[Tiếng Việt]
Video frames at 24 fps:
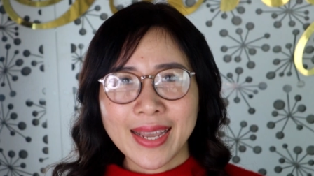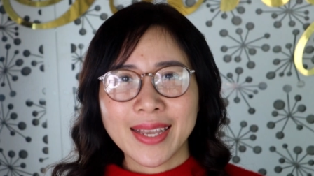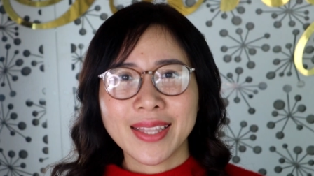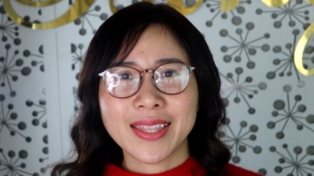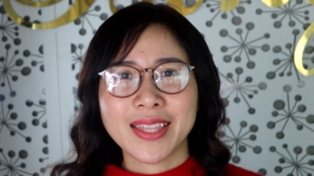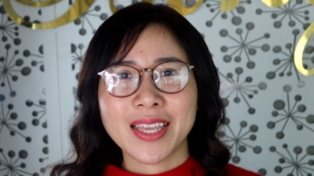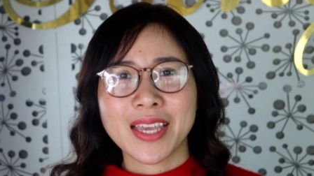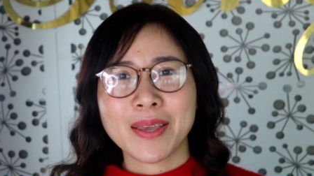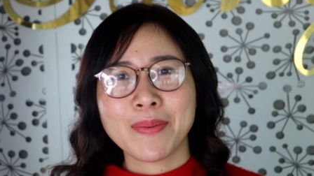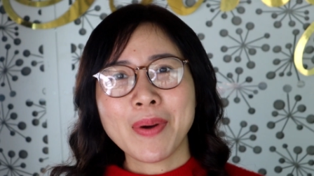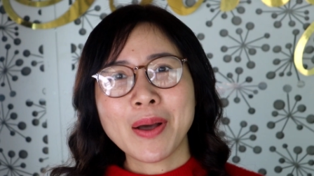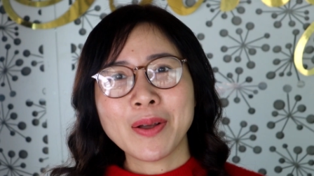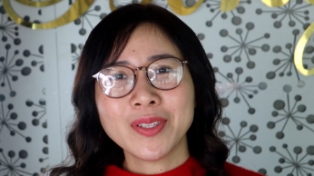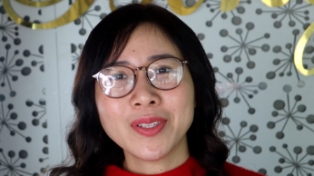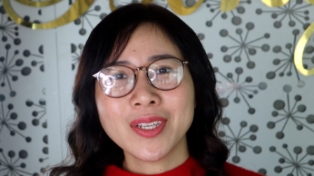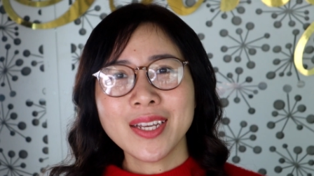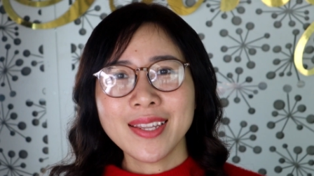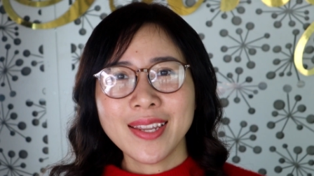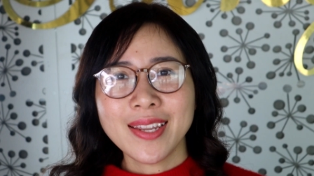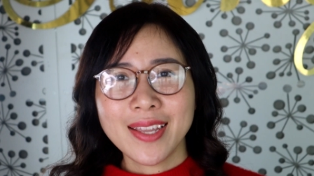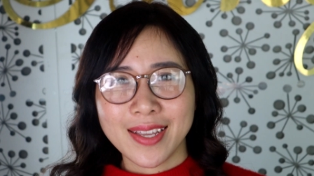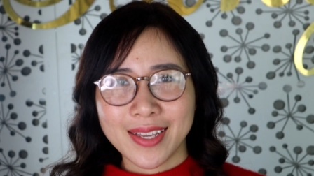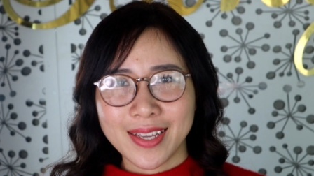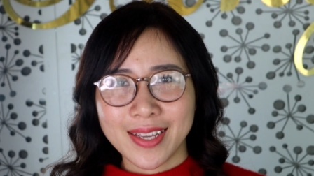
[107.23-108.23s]
tẩy tế bào
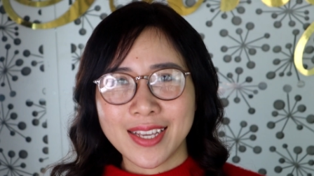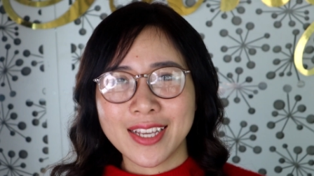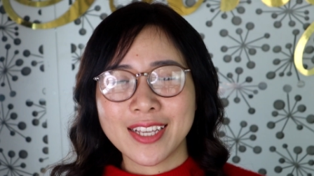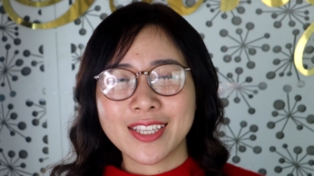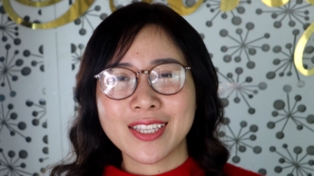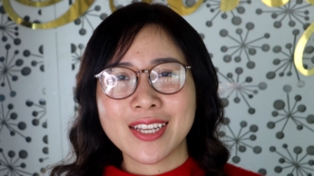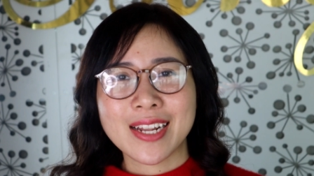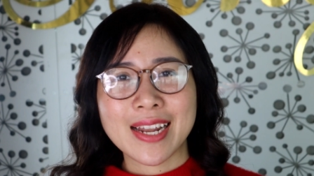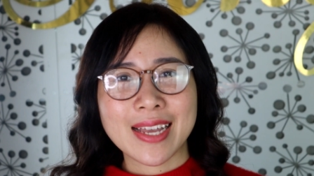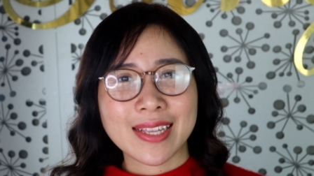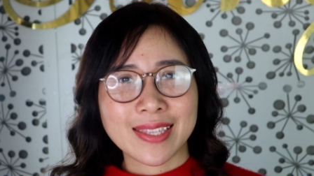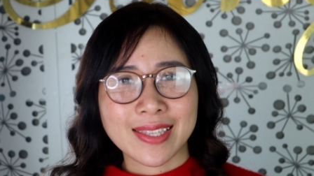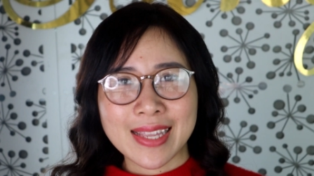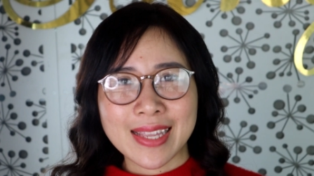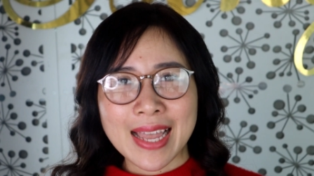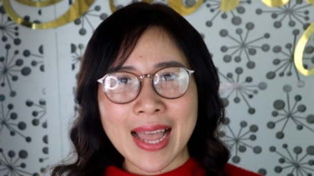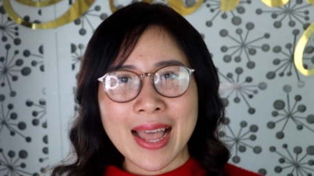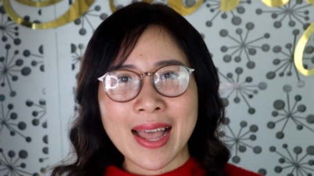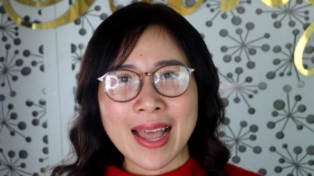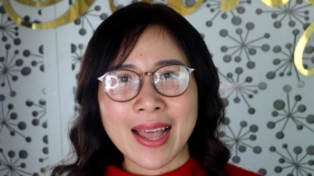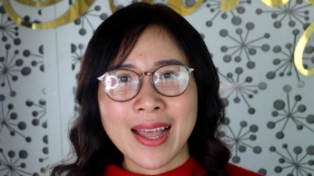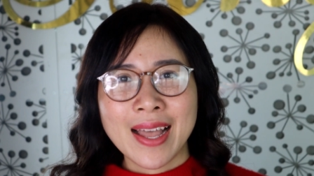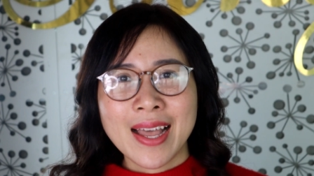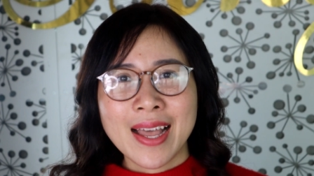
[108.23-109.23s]
chết định kỳ cho làn
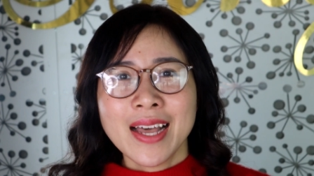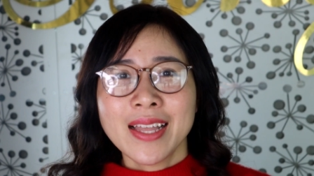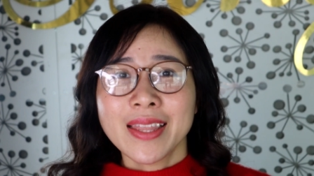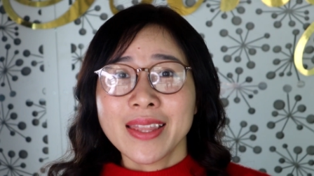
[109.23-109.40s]
da.